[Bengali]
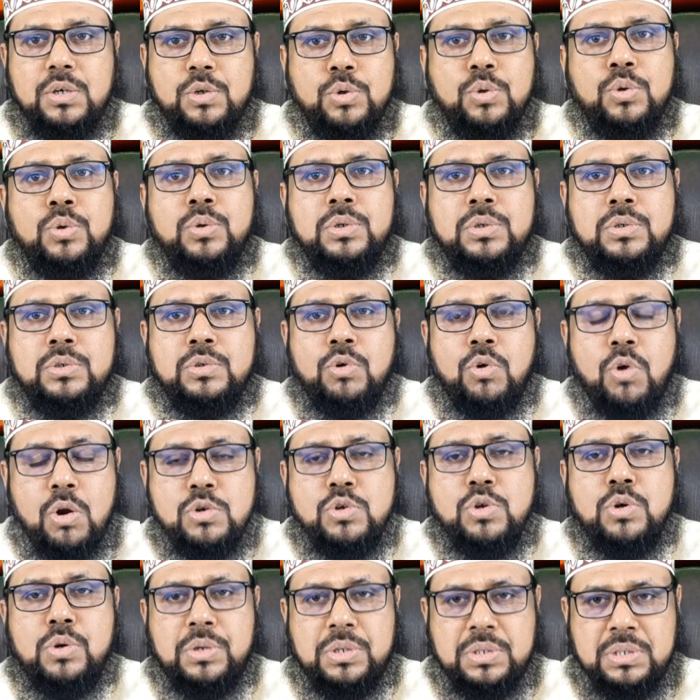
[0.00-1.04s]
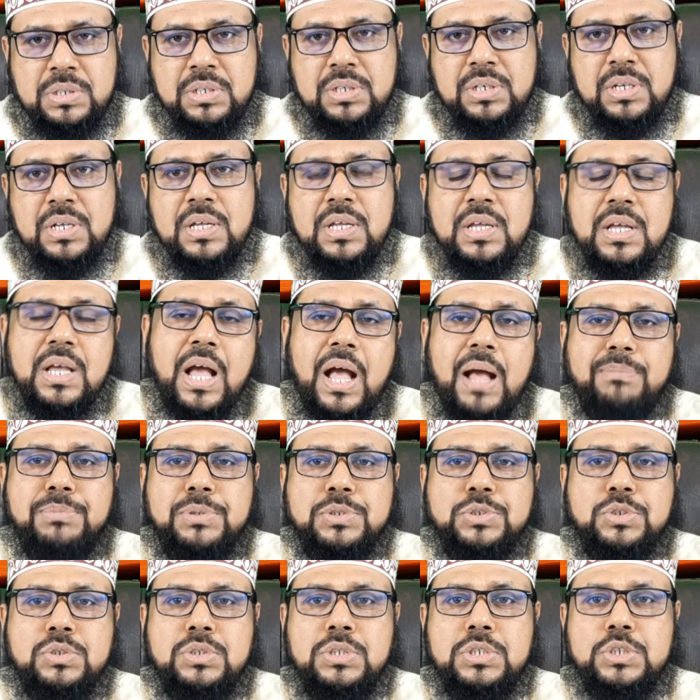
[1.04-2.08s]
রুর কঠোর আপনি
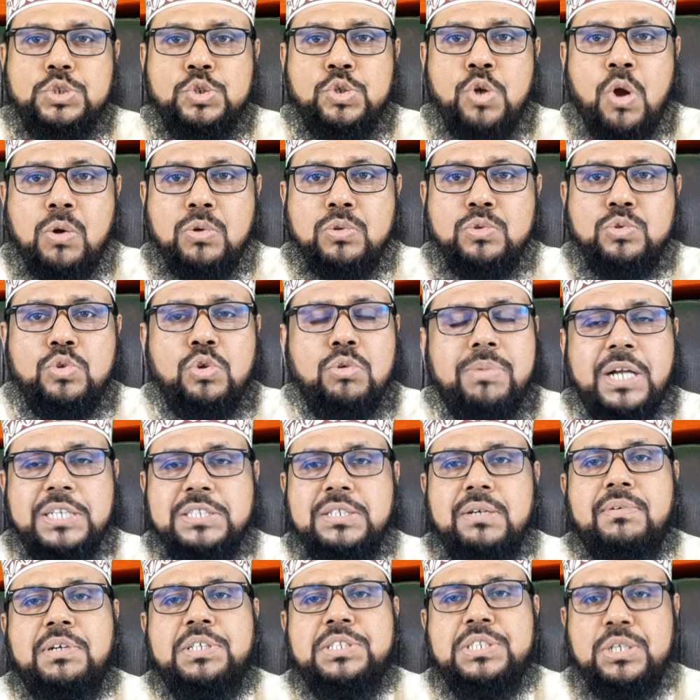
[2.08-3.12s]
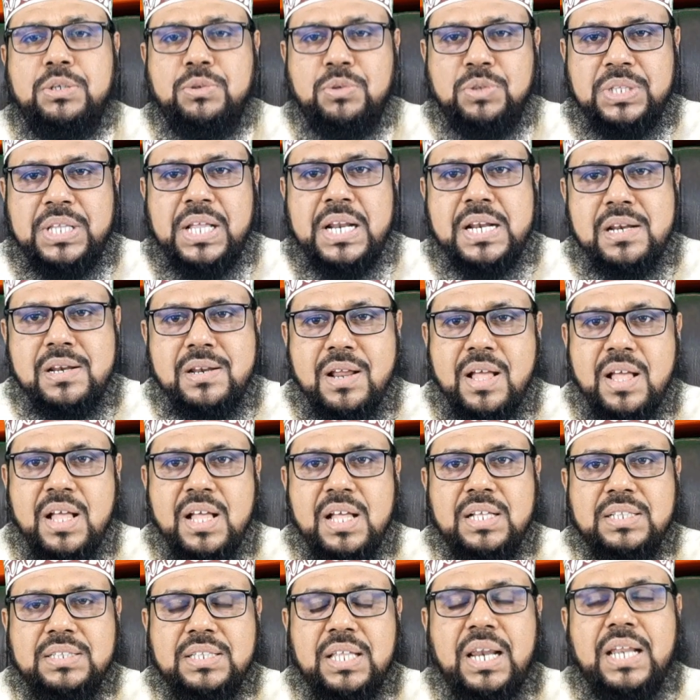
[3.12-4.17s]
যদি শক্ত ভাষাভাষী হতেন
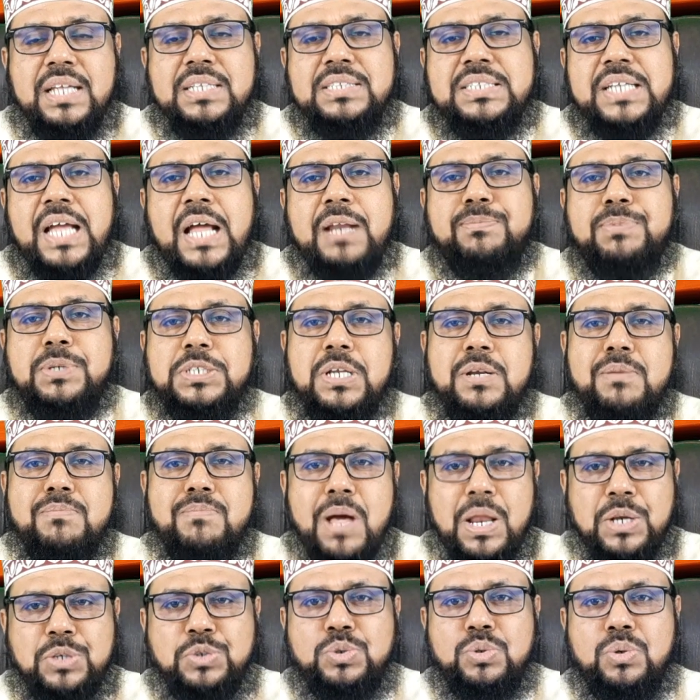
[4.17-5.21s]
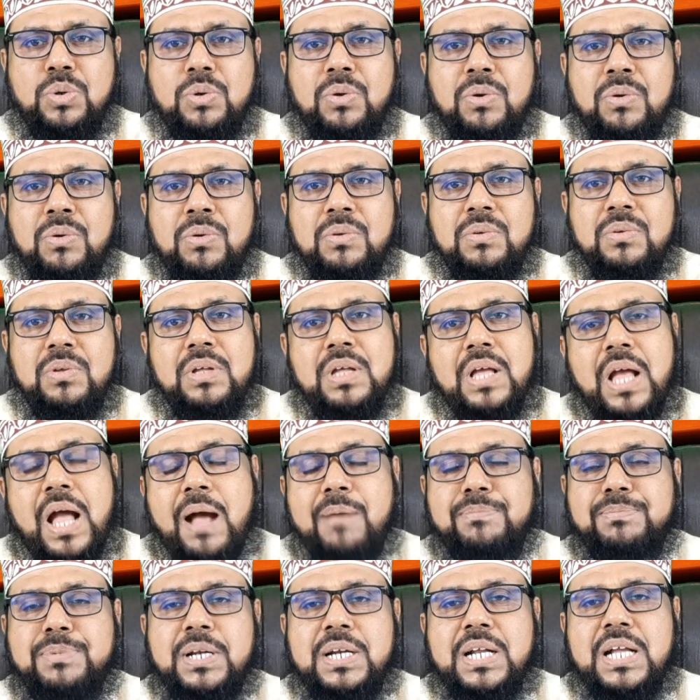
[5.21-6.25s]
তাহলে এই চারপাশের মানুষগুলো
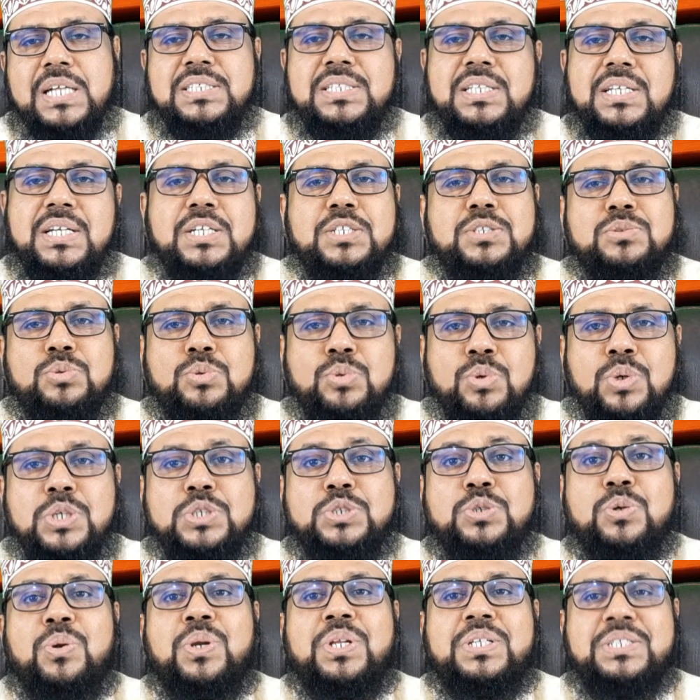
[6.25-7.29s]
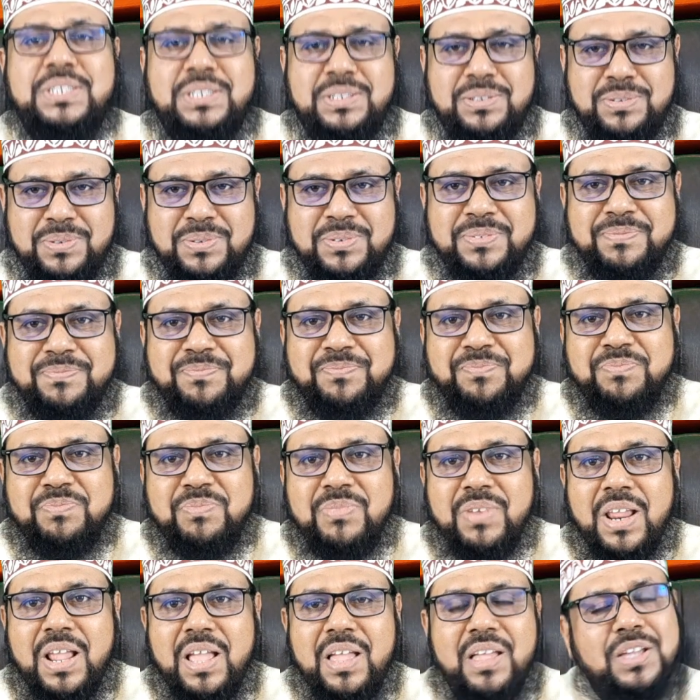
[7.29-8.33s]
আপনার কাছ থেকে দূরে সরে যেত
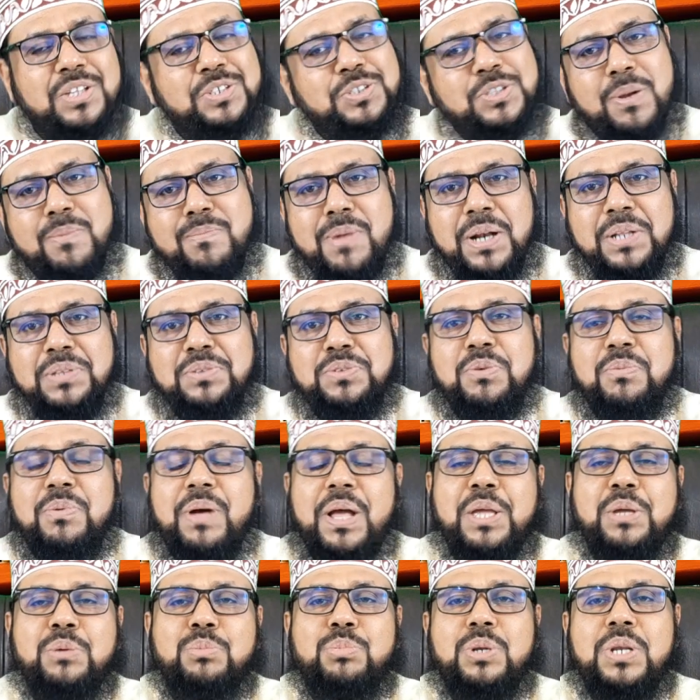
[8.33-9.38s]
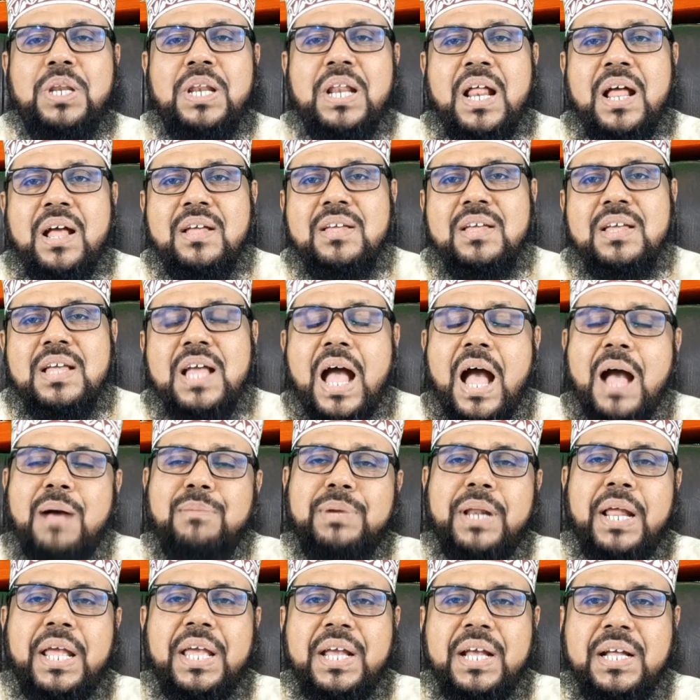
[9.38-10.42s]
সম্মানিত ভাই বোনেরা
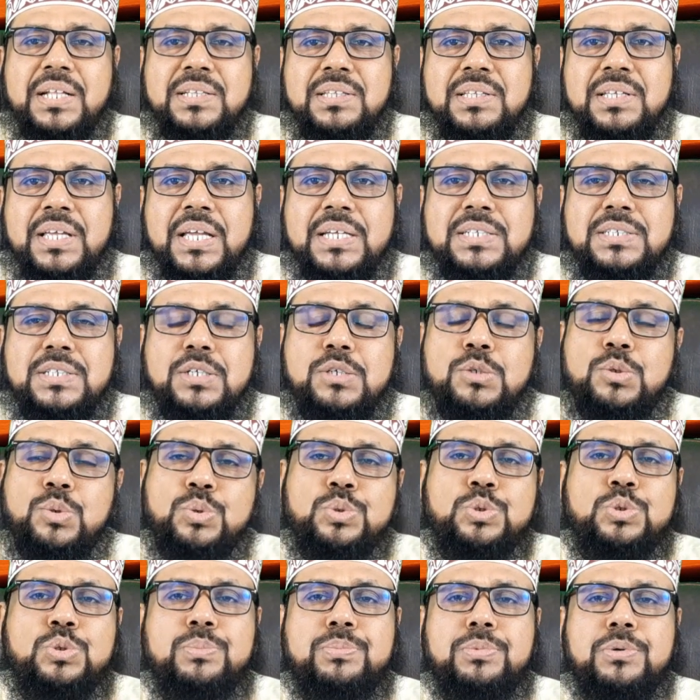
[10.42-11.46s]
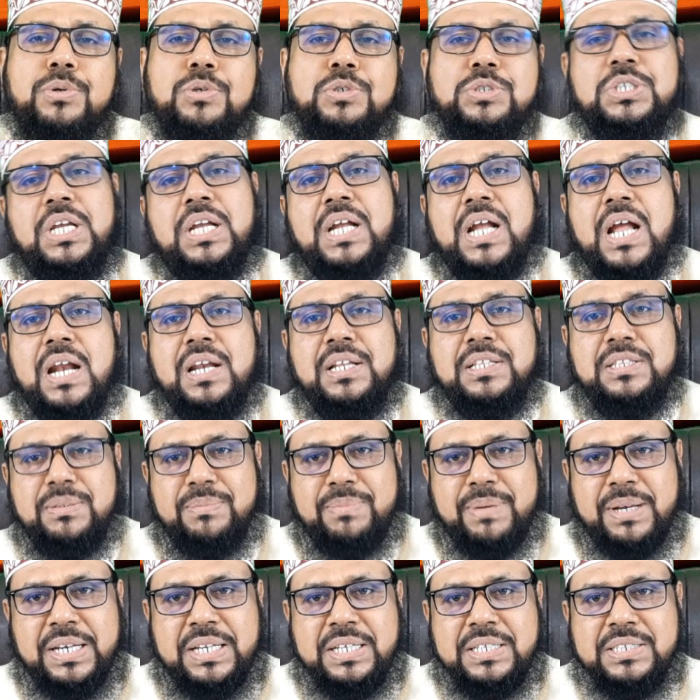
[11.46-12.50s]
আমরা এখান থেকে একটি গুরুত্বপূর্ণ শিক্ষা নিতে
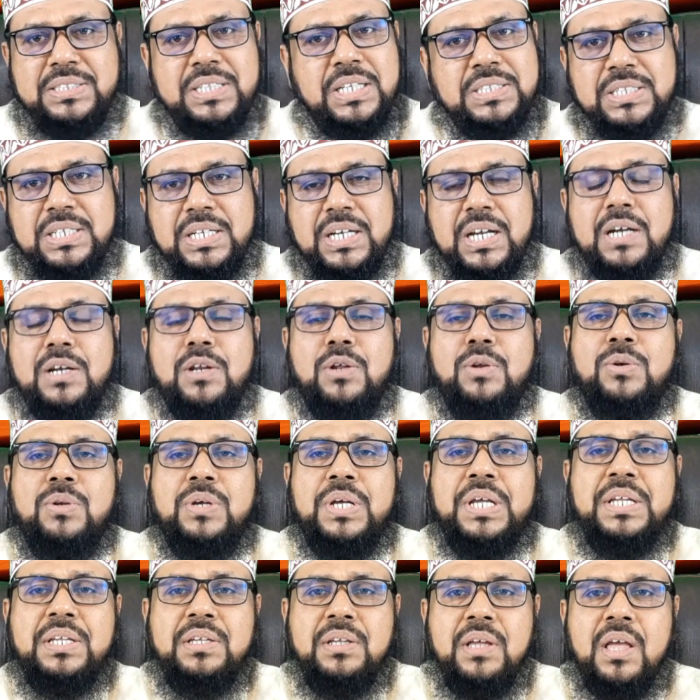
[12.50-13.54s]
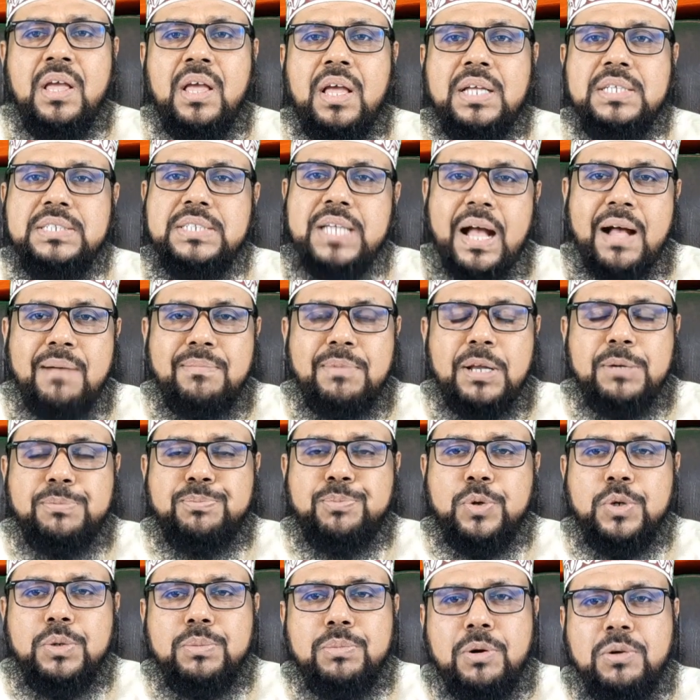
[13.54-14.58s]
পারি সেই শিক্ষাটা হলো এই যে আমার
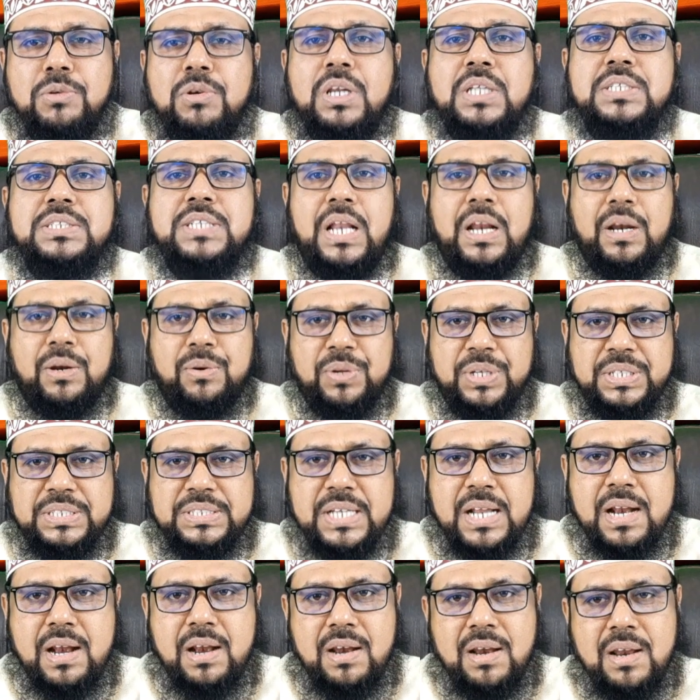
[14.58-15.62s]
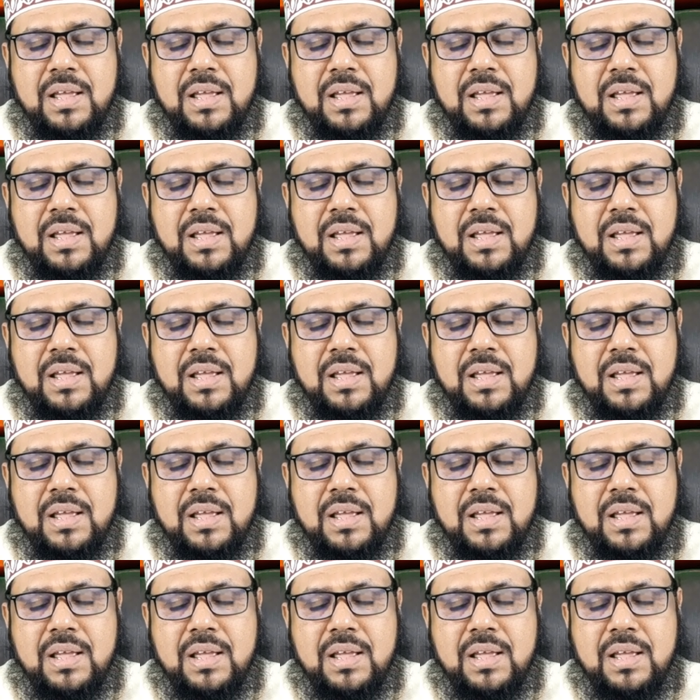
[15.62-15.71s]
পরিমণ্ডলে যারা রয়েছেন